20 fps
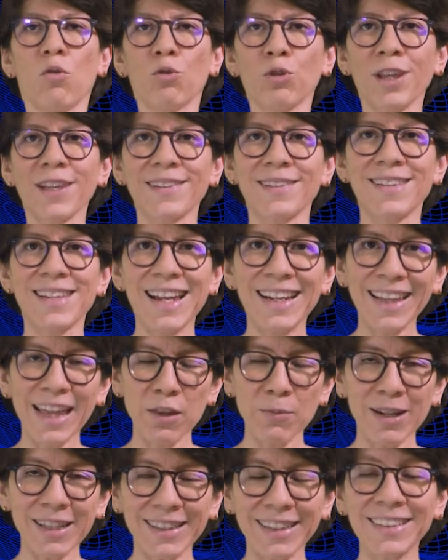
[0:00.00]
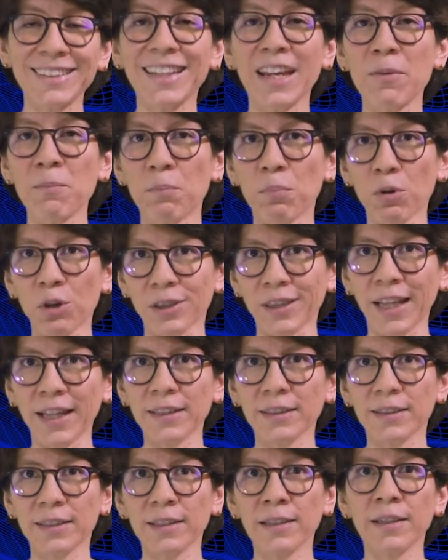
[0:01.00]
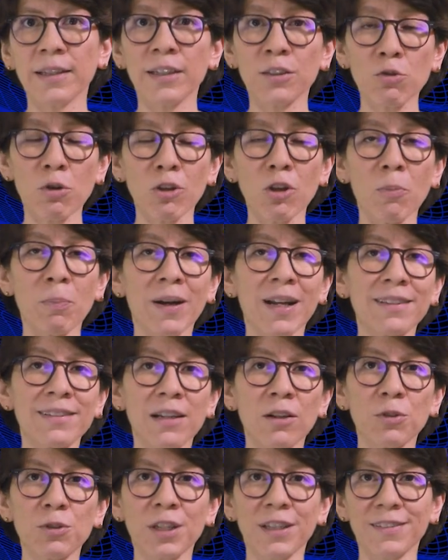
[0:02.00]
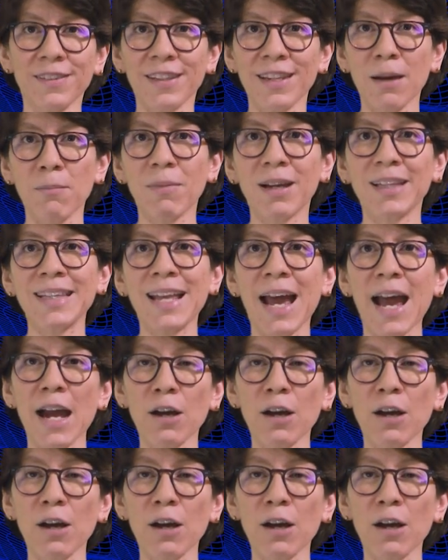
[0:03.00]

Una señal de advertencia importante es cuando aparecen los que se llaman